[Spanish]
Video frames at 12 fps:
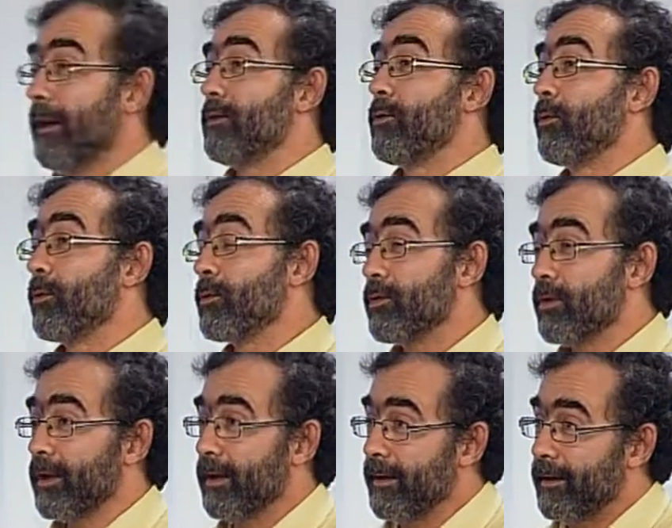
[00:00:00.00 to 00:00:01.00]
Es un curso
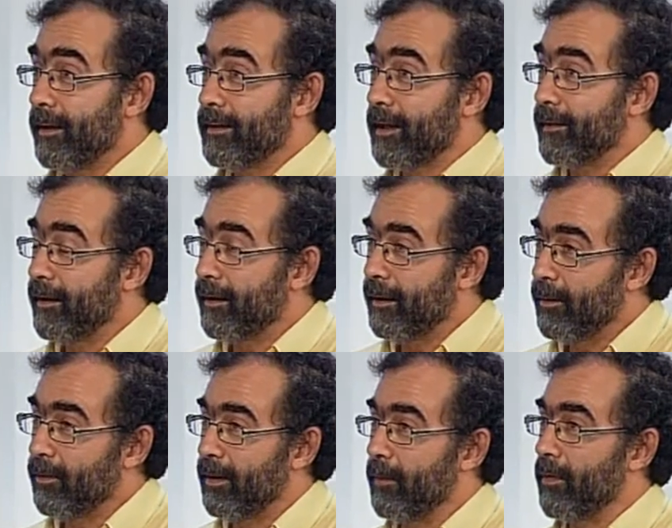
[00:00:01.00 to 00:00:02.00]
que está
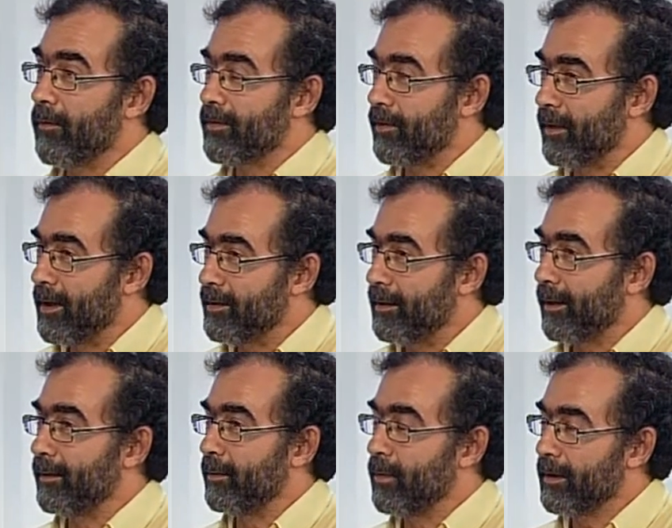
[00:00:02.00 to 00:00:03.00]
dirigido a profesionales en
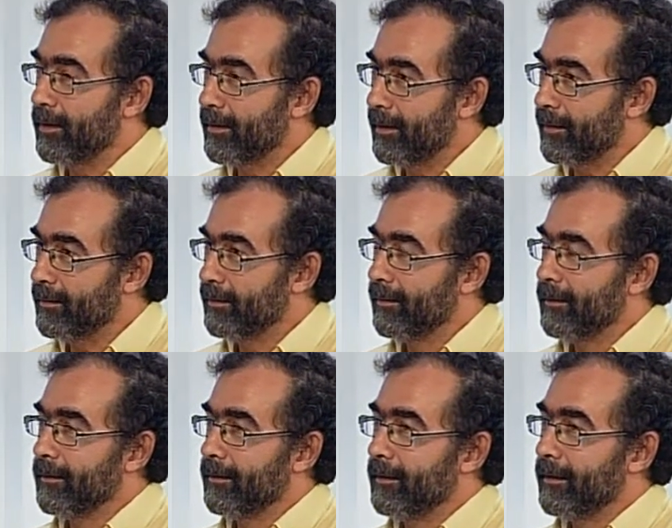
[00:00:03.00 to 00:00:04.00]
arquitectura técnica
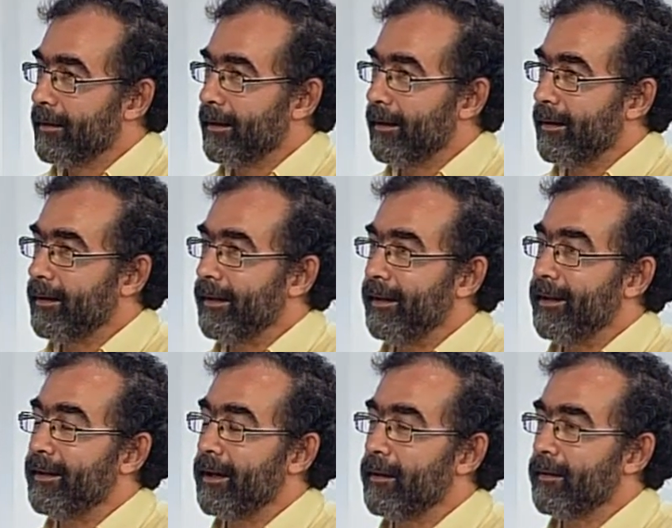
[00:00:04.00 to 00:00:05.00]
que
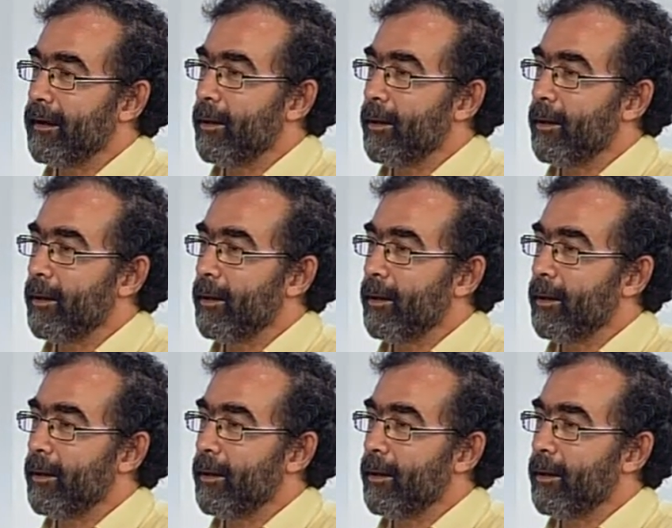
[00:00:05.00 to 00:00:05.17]
quieren realizar